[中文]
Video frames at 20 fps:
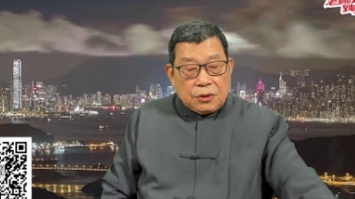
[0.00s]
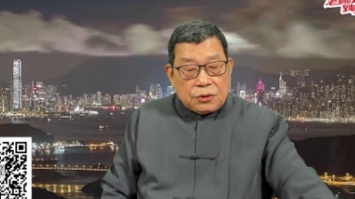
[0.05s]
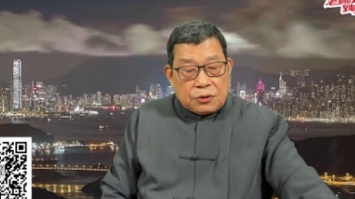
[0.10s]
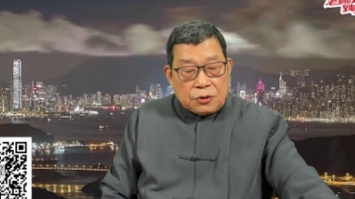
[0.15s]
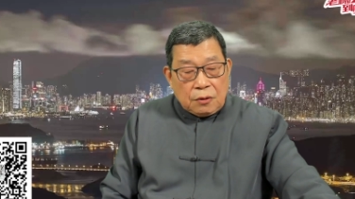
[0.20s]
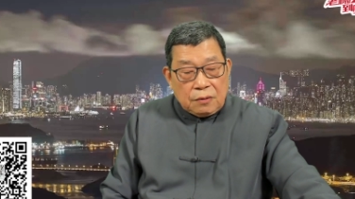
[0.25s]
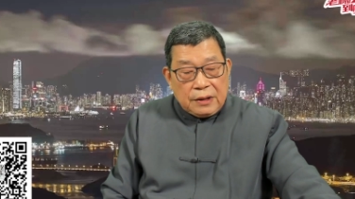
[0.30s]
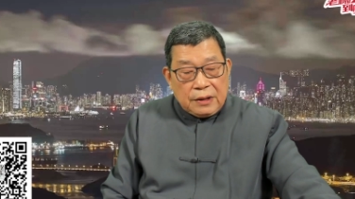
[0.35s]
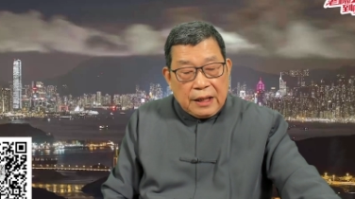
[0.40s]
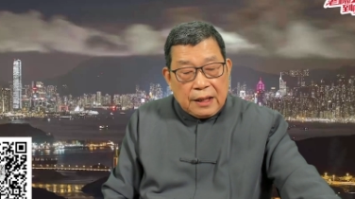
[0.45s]

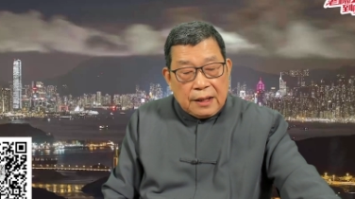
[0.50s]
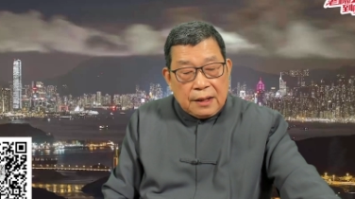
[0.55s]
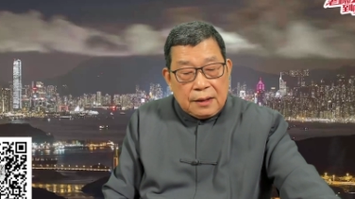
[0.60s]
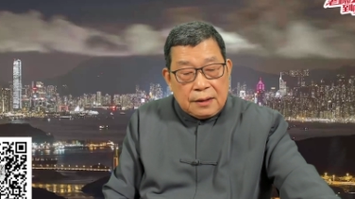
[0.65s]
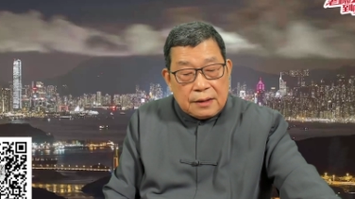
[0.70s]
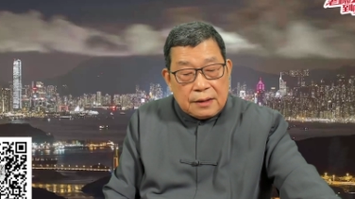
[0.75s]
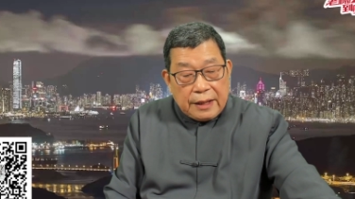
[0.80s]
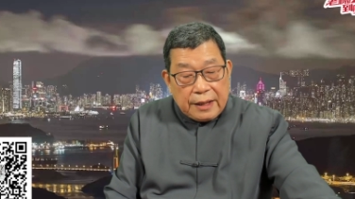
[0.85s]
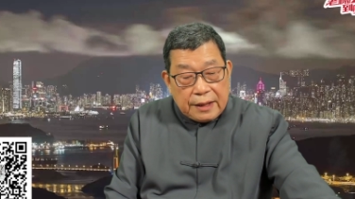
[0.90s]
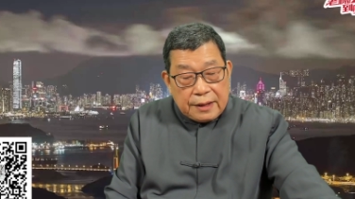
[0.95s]
中粮
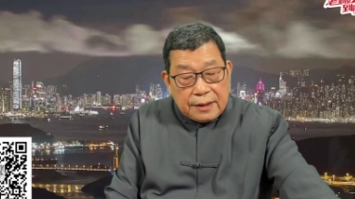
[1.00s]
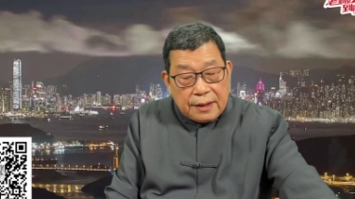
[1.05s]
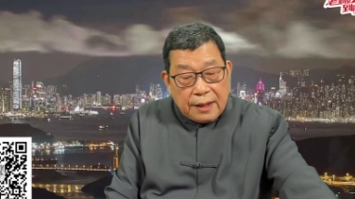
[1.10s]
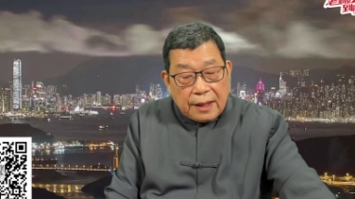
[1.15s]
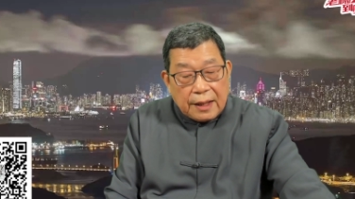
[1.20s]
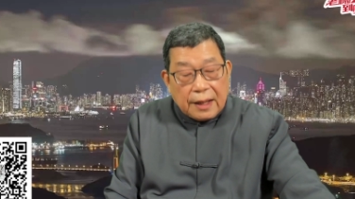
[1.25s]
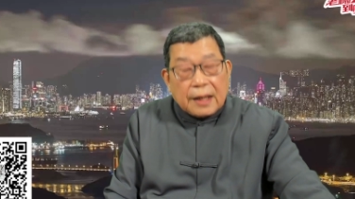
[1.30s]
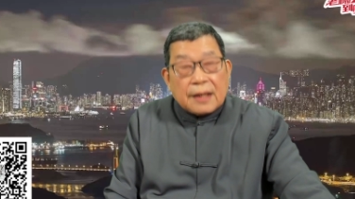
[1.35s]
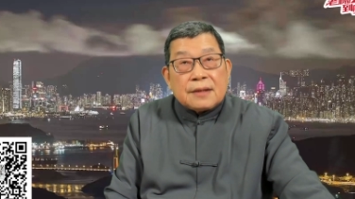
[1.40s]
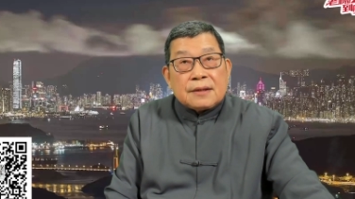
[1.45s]
联
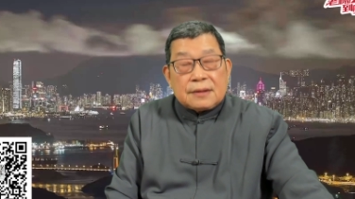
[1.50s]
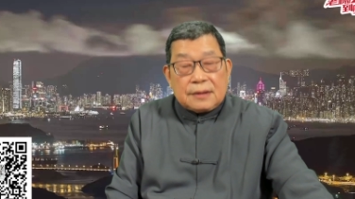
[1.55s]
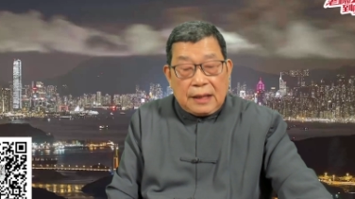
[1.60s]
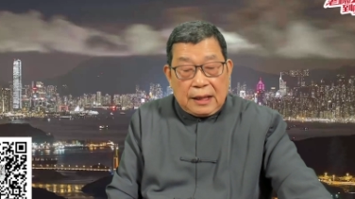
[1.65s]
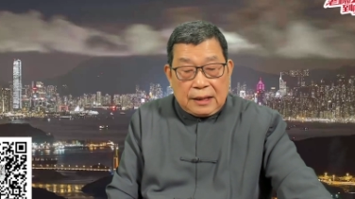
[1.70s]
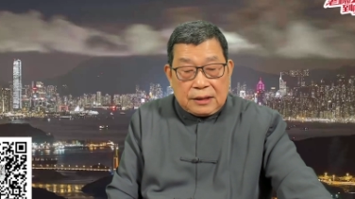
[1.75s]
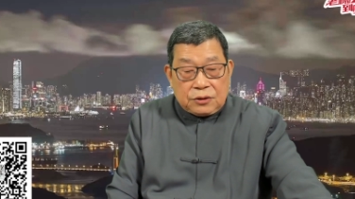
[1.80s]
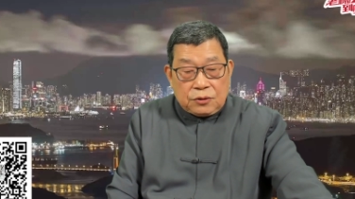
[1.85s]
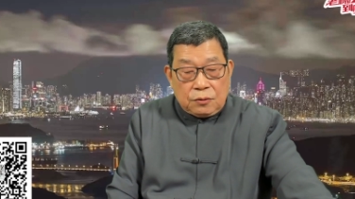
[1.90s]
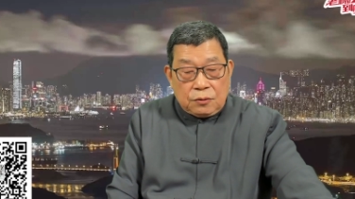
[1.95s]
行
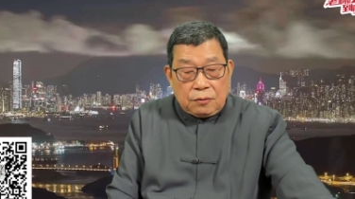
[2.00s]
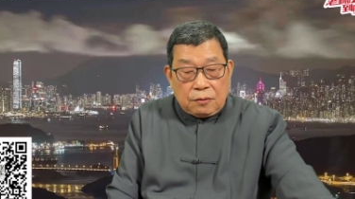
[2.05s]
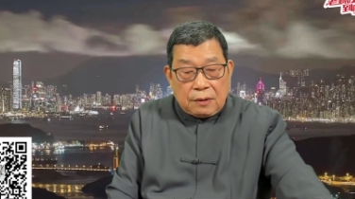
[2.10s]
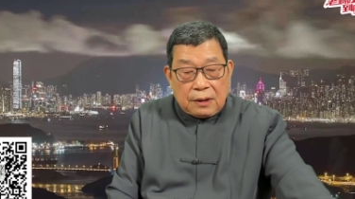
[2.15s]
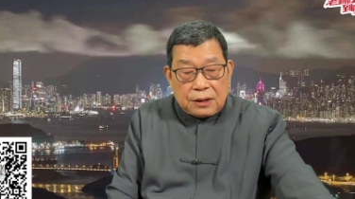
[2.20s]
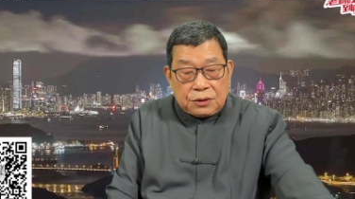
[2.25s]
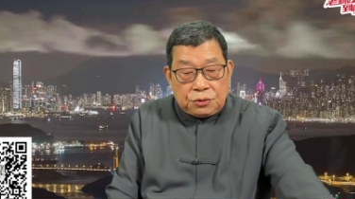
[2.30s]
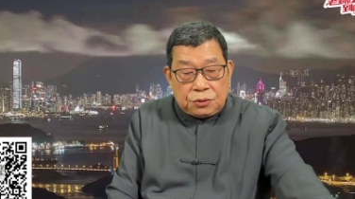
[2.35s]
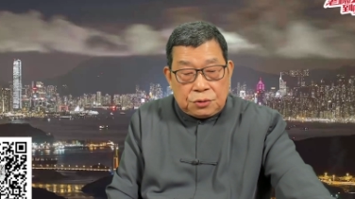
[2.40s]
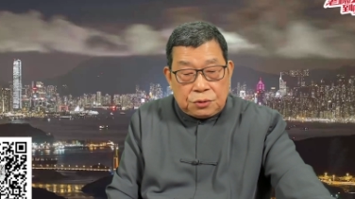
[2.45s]
大中
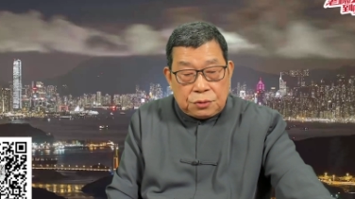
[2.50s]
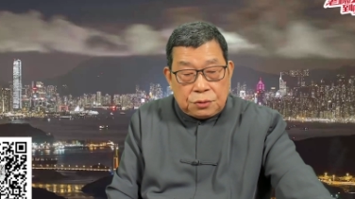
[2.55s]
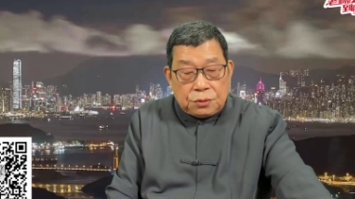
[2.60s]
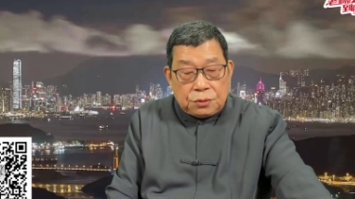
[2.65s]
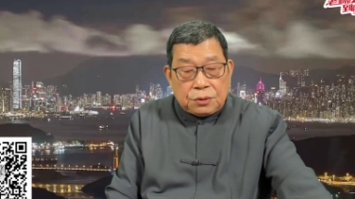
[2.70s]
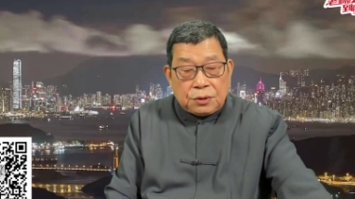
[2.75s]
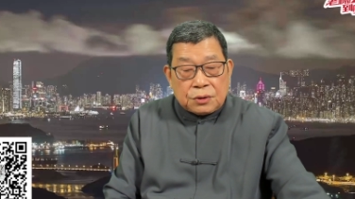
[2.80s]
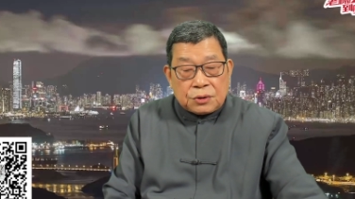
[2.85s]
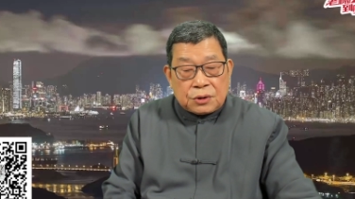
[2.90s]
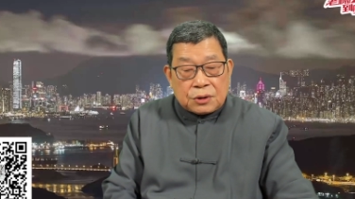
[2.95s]
华区
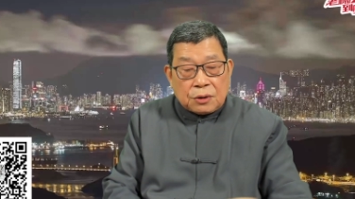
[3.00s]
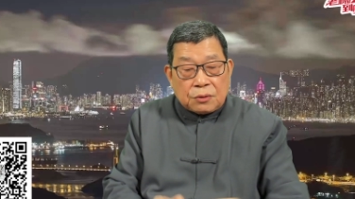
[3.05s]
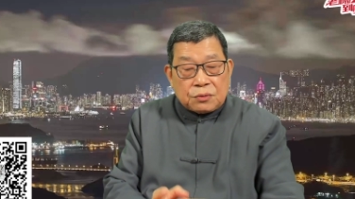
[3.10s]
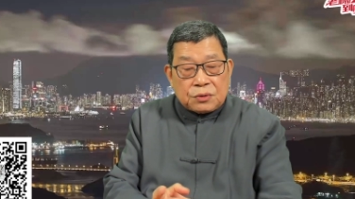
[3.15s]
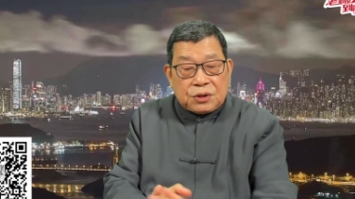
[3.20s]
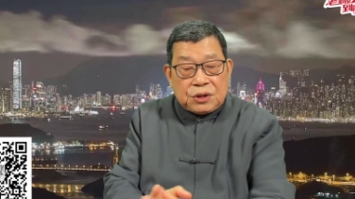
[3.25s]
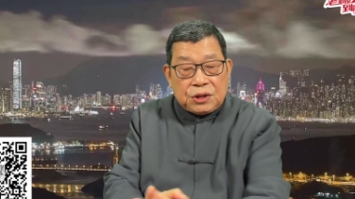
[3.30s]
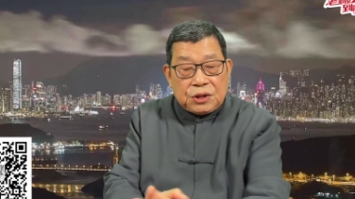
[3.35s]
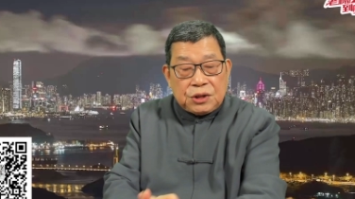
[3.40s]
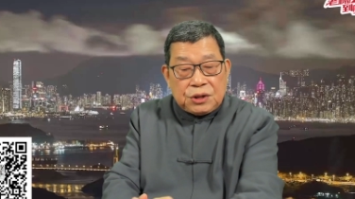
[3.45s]
的
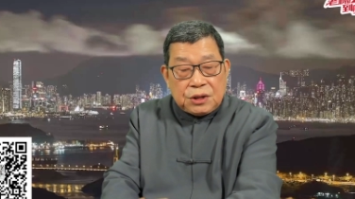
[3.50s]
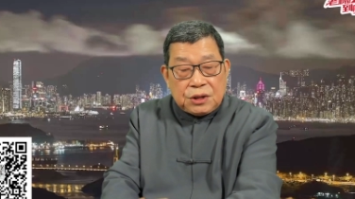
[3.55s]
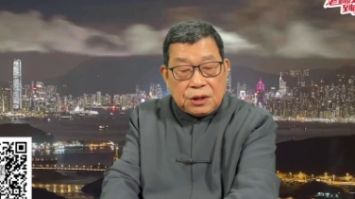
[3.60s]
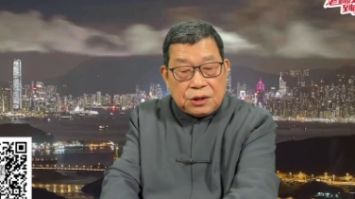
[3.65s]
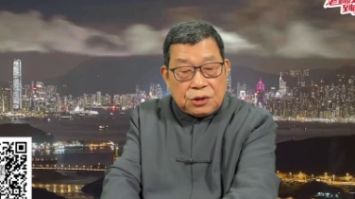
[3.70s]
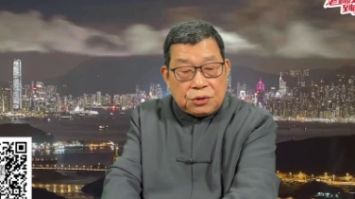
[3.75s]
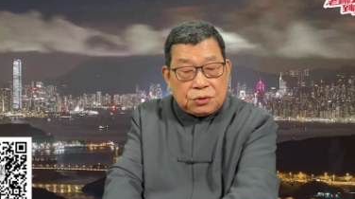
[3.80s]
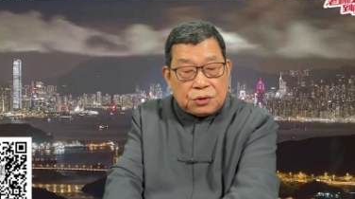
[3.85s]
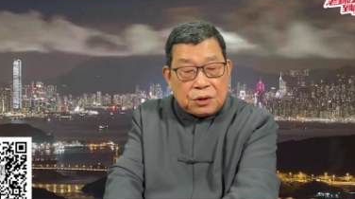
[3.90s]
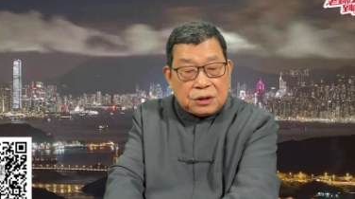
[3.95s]
首席
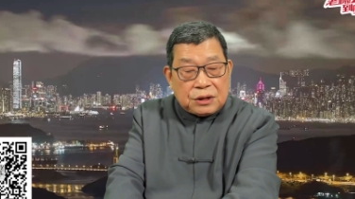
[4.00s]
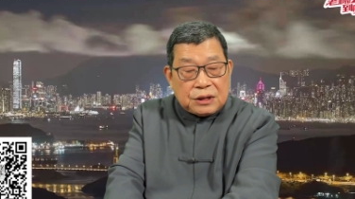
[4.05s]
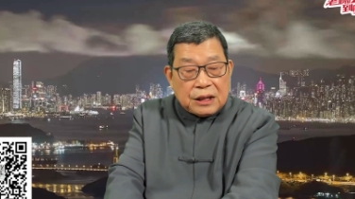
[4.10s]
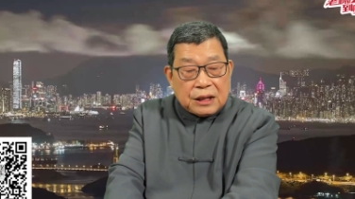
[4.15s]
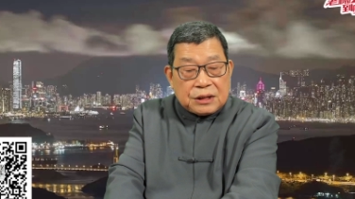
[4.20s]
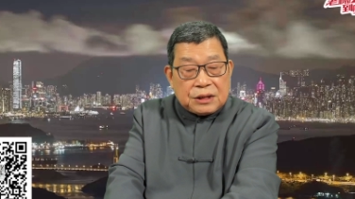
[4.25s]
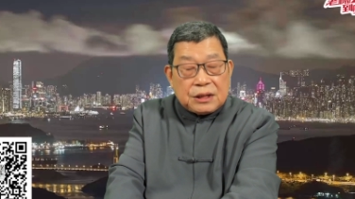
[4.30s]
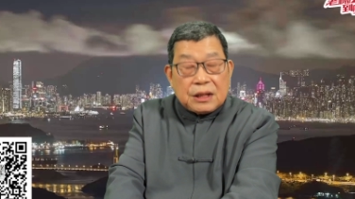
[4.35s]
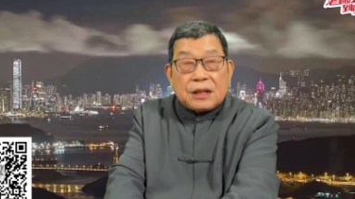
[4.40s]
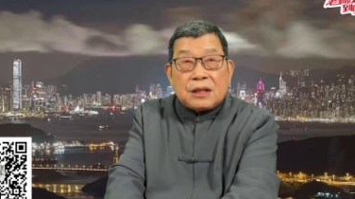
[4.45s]
经济学
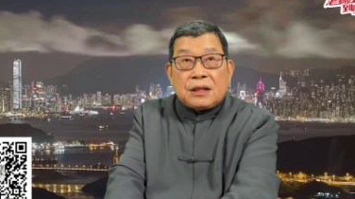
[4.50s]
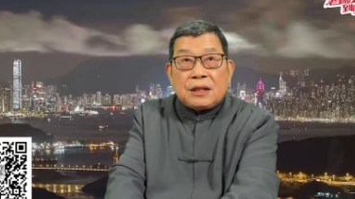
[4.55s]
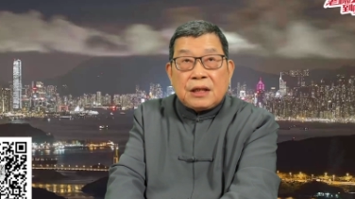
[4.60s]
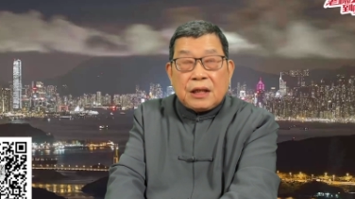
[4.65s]
家兼